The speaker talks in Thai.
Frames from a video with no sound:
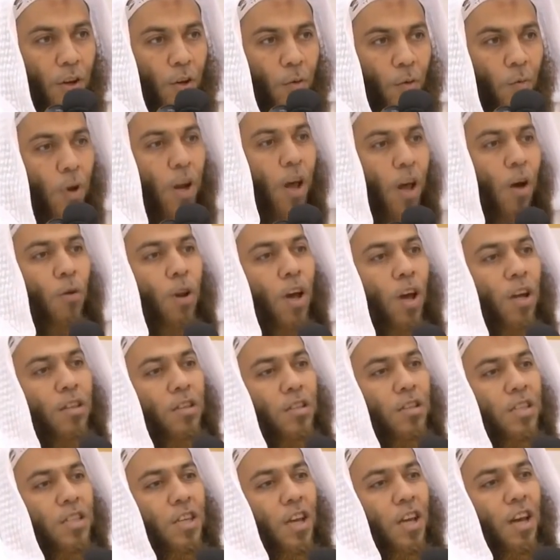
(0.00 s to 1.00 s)
และเด็กตัว
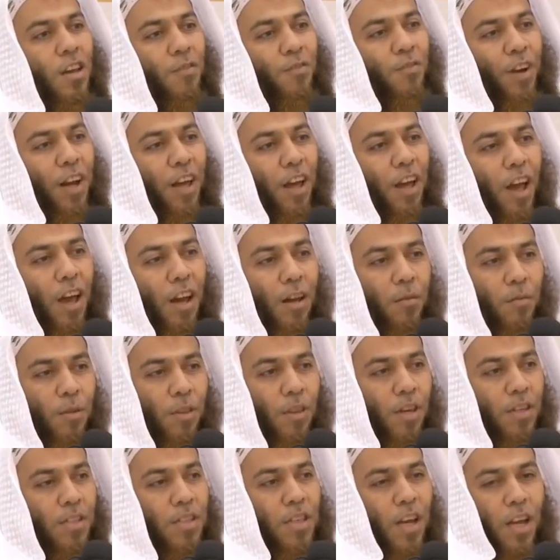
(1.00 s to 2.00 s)
เล็กๆ ส่วนใหญ่แล้วครับ
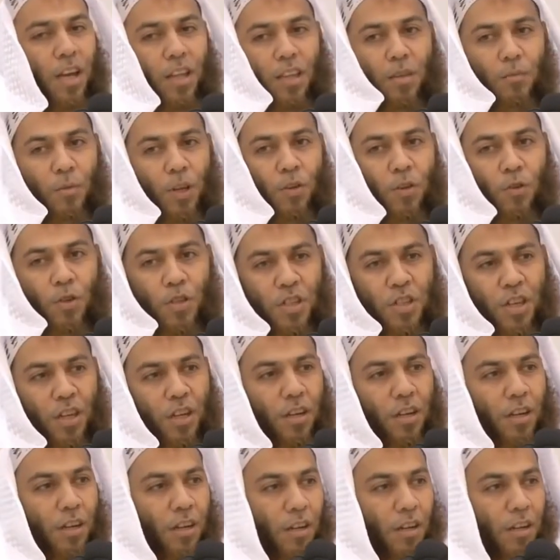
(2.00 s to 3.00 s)
เมื่อฟัน
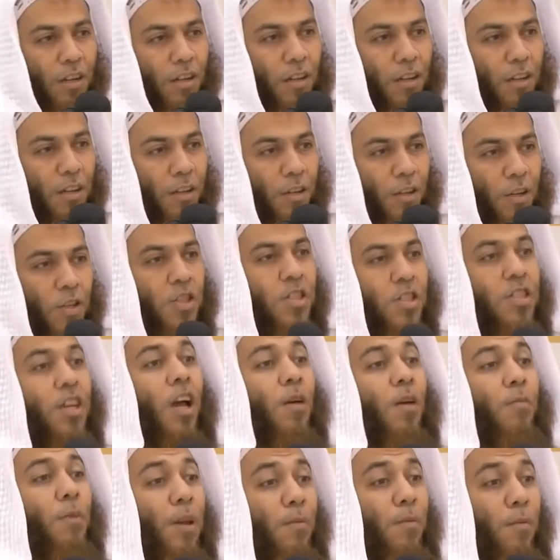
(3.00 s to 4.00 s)
เริ่มหลุด
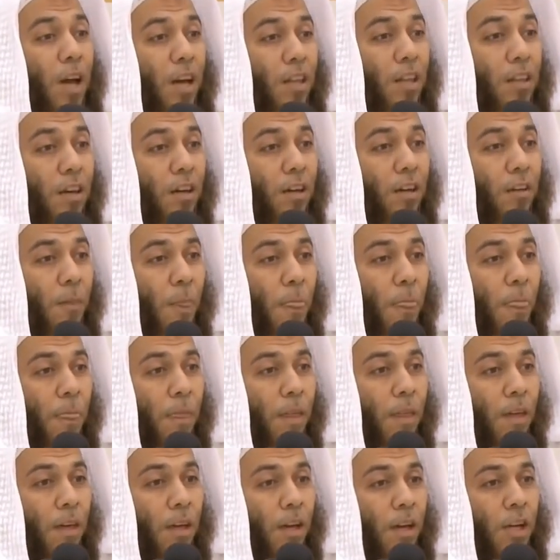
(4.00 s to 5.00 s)
เขาก็จะให้การยอมรับ
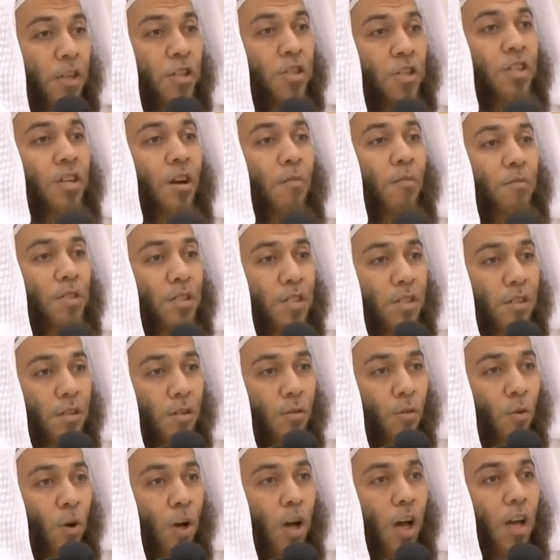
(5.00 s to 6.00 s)
อะไรครับ
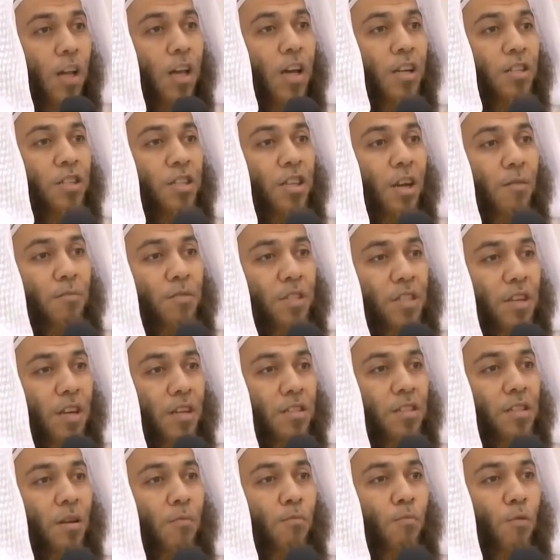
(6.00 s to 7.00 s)
ดวงอาทิต
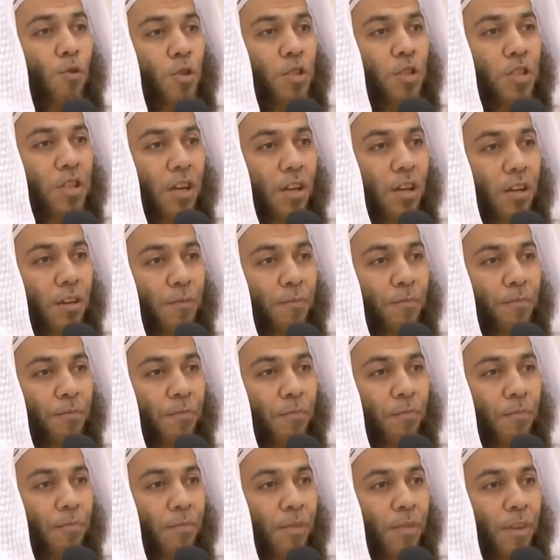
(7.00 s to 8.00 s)
ย์ และเขา
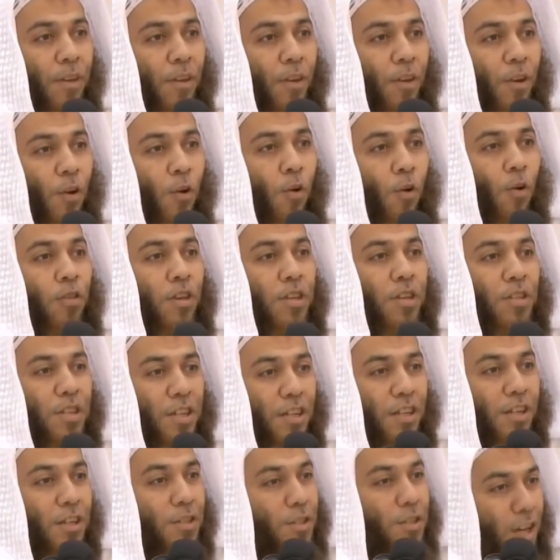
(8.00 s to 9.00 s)
ก็กล่าวว่าโอ้ดวง
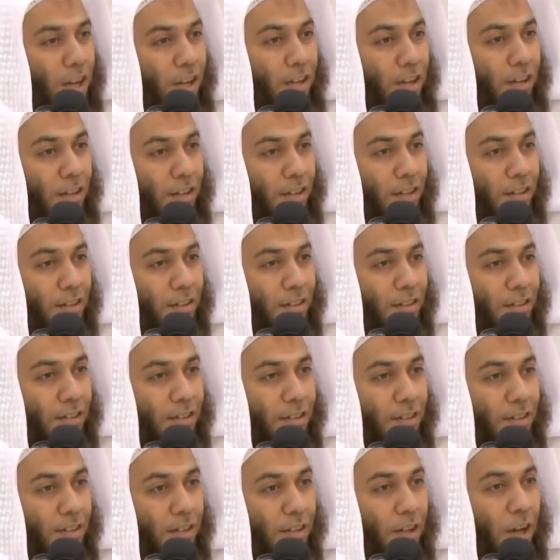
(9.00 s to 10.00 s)
อาทิตย์ โอ้ดวง
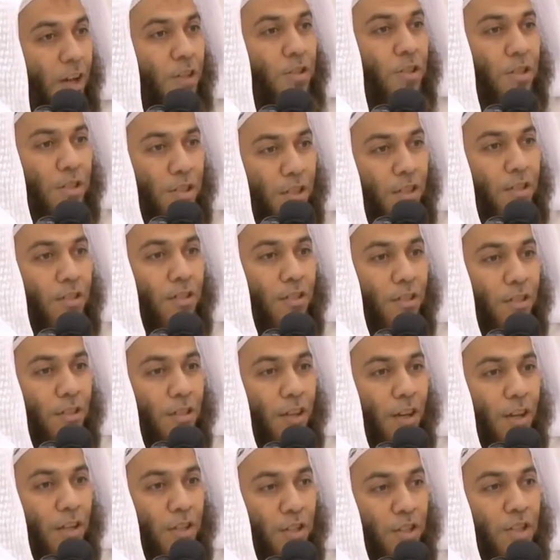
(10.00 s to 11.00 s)
อาทิตย์โปรด
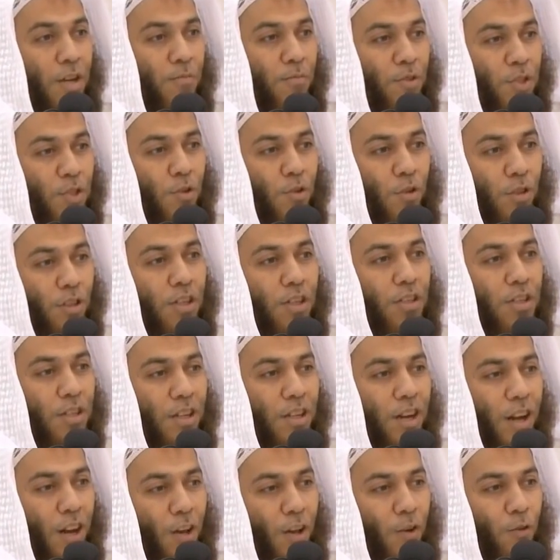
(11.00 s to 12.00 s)
เอาฟันของฉันไป
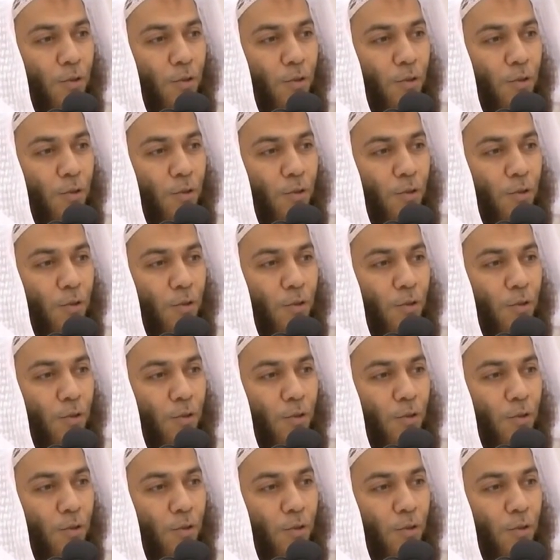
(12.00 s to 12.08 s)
